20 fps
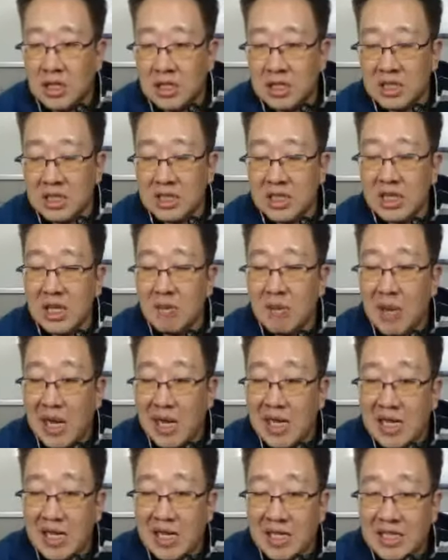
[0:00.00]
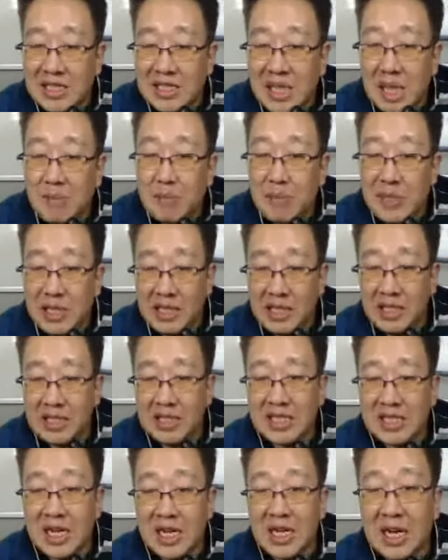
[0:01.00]
제일 많이 하는 게 셀피,
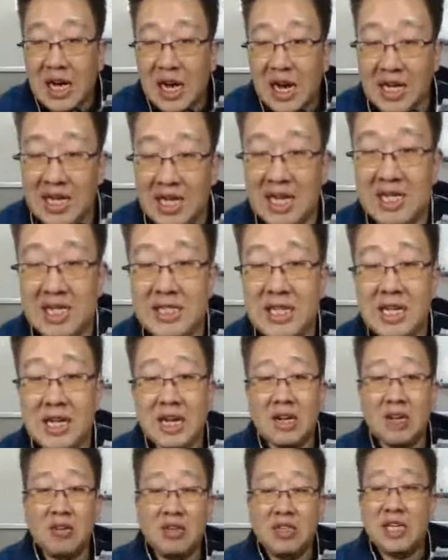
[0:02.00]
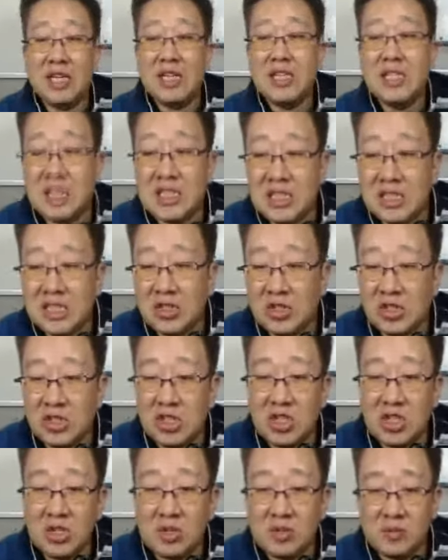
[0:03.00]
셀카, 예, 셀카라고 사진 찍는
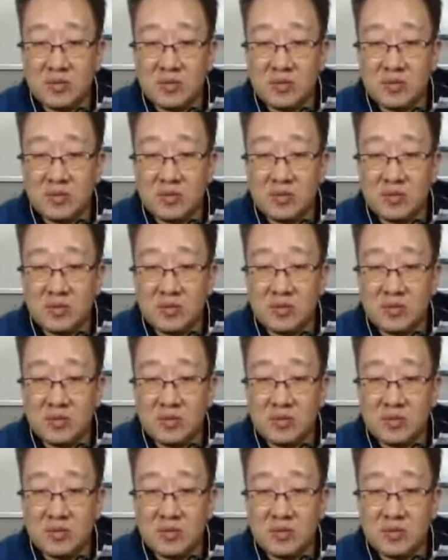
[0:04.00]
거죠.